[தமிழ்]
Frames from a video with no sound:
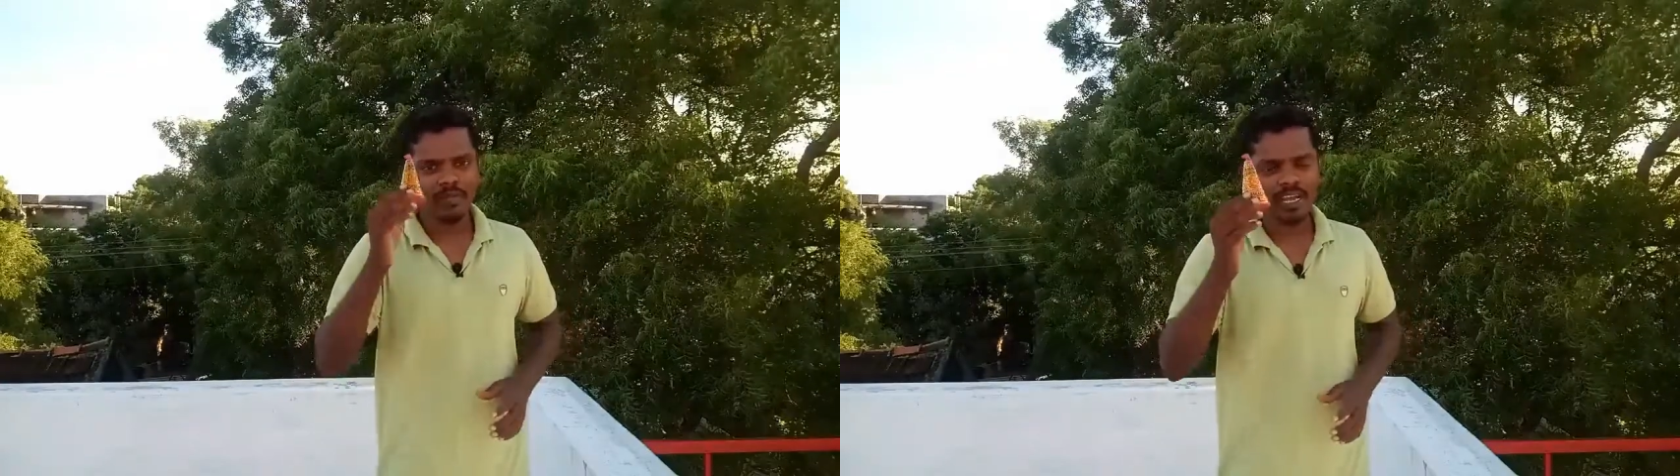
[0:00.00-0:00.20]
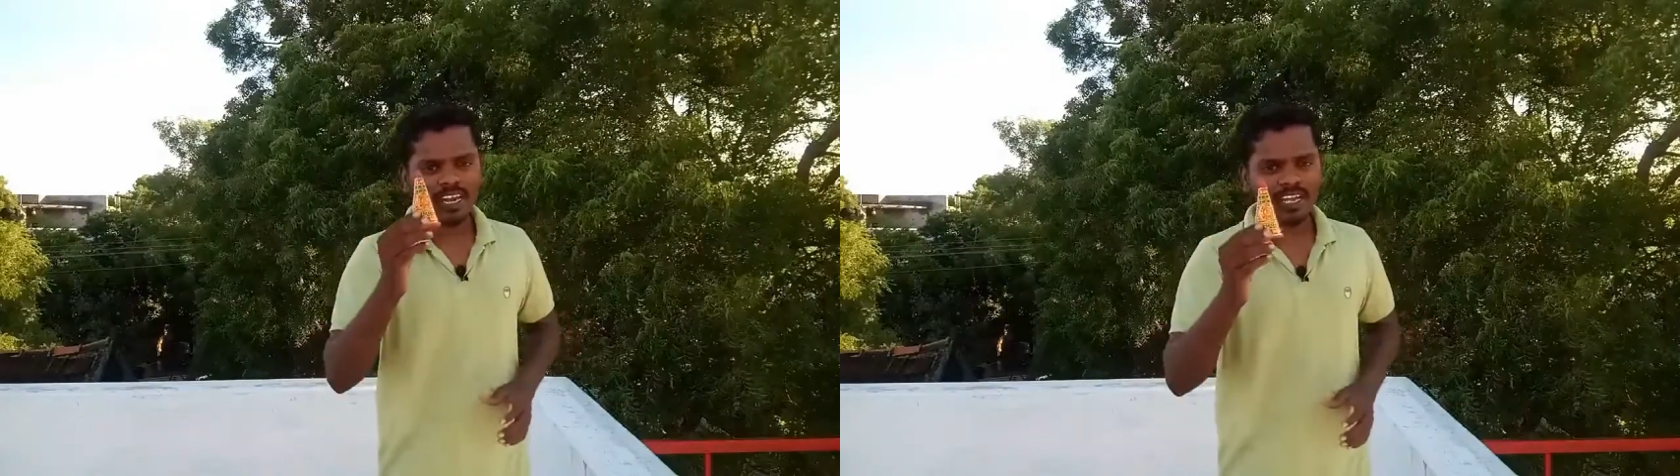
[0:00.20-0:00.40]

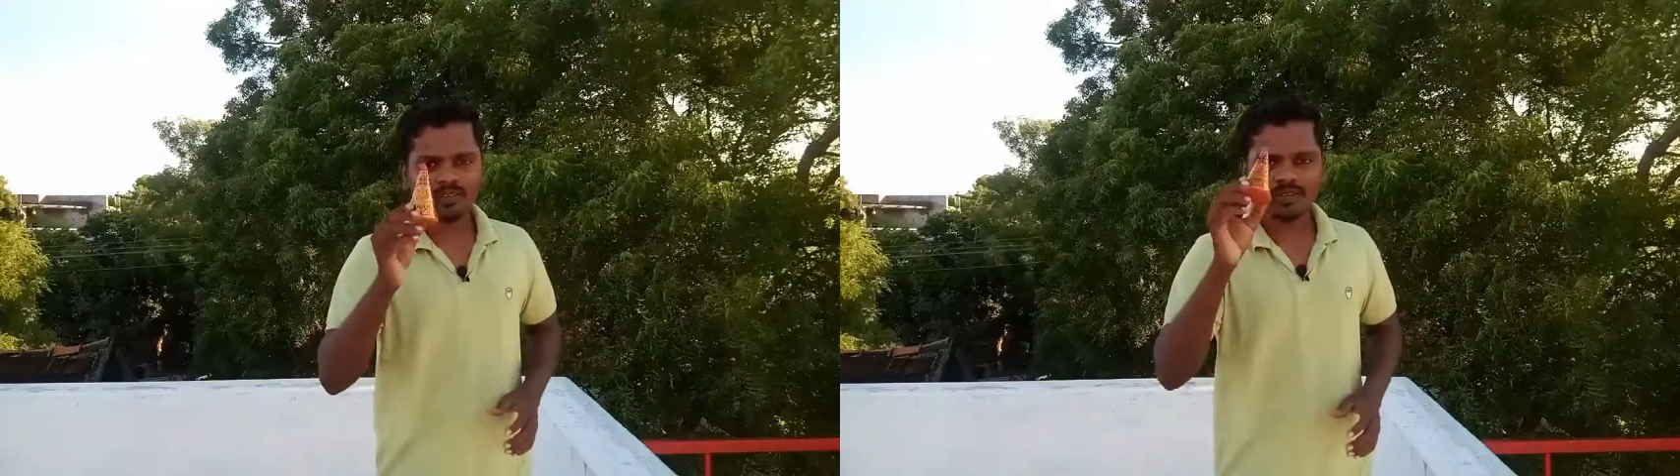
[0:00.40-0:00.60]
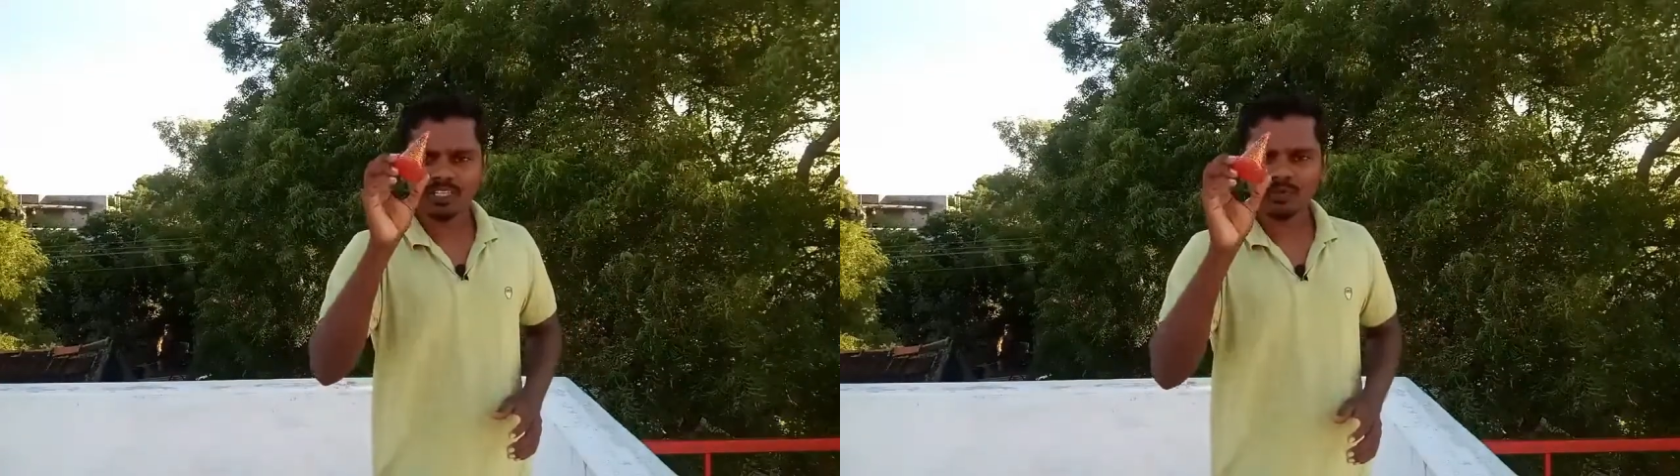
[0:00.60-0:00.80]

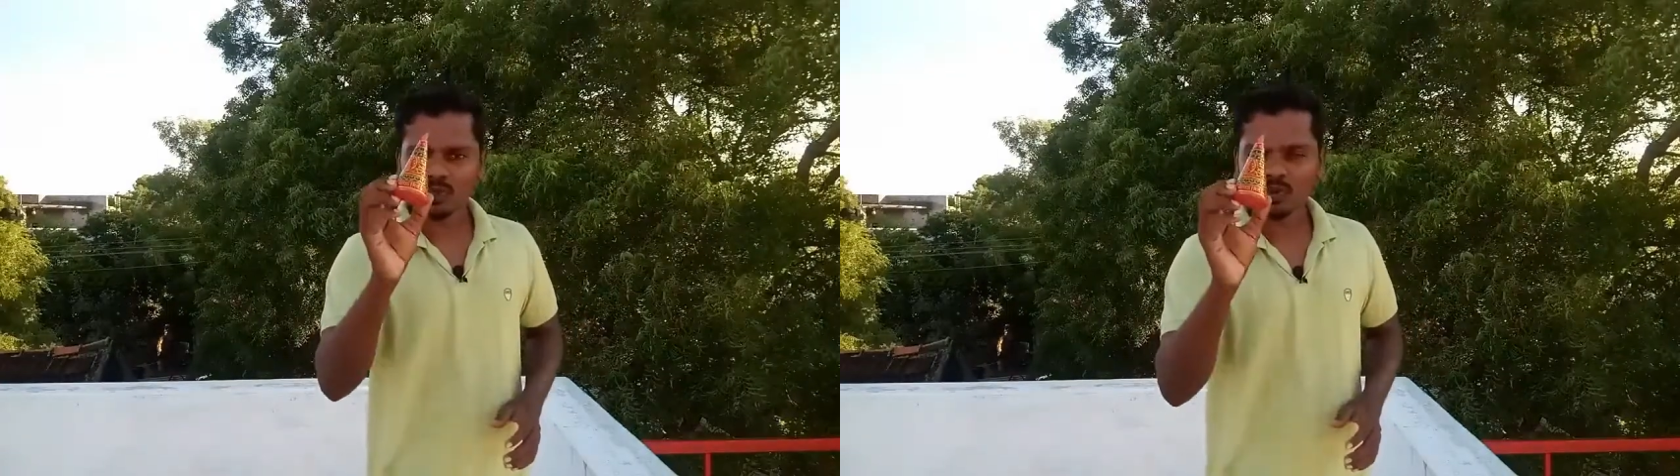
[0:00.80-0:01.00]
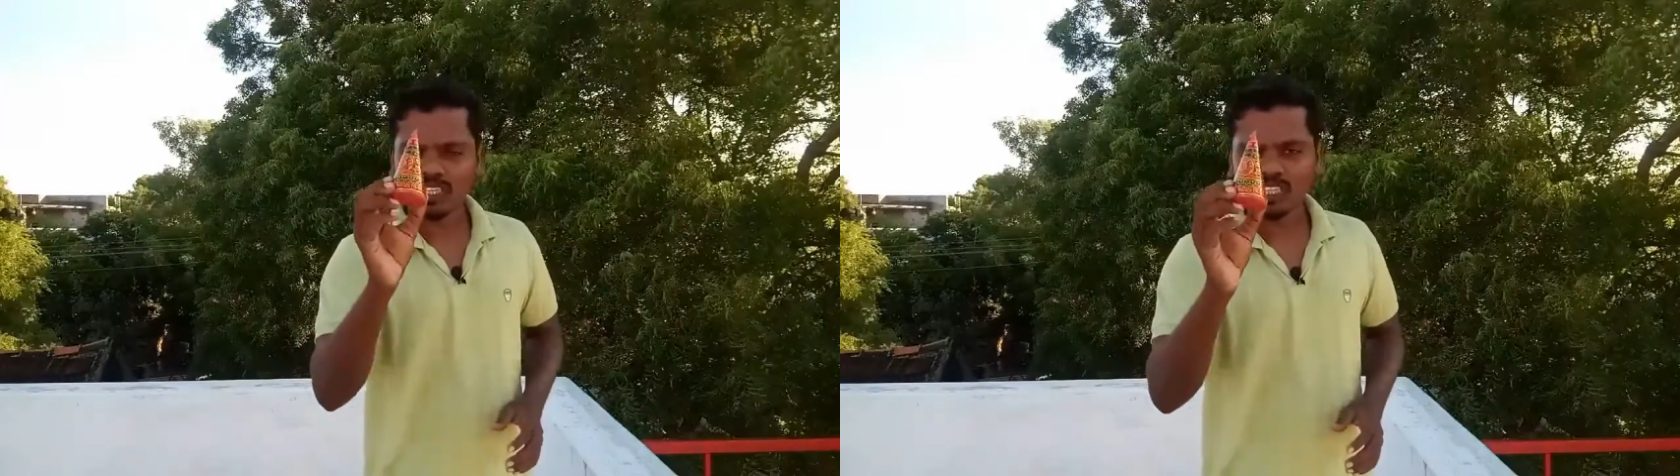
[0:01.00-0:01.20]
மீனையும் இந்த
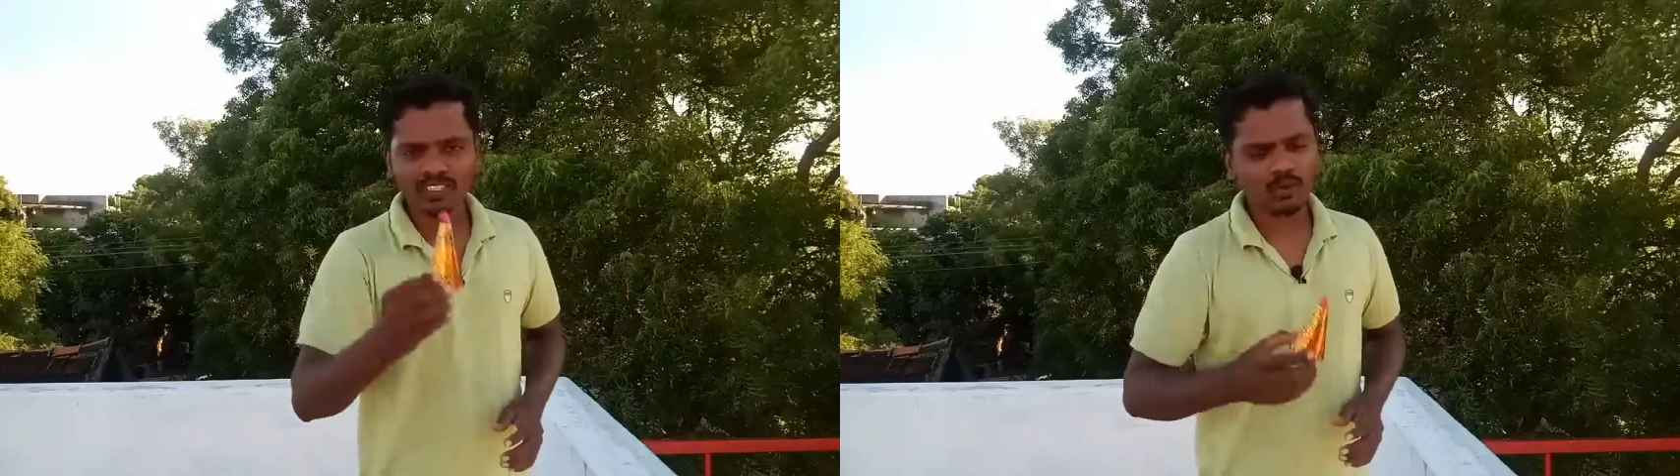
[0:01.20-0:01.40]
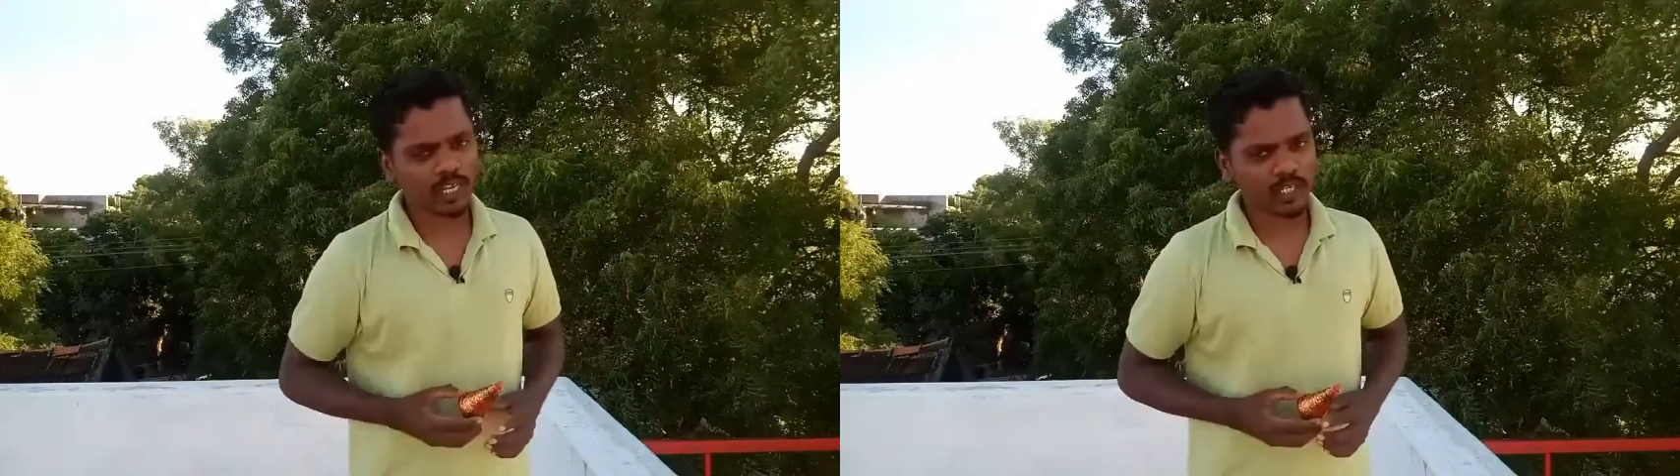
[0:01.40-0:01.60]
புஸ்வானத்தையும் வச்சு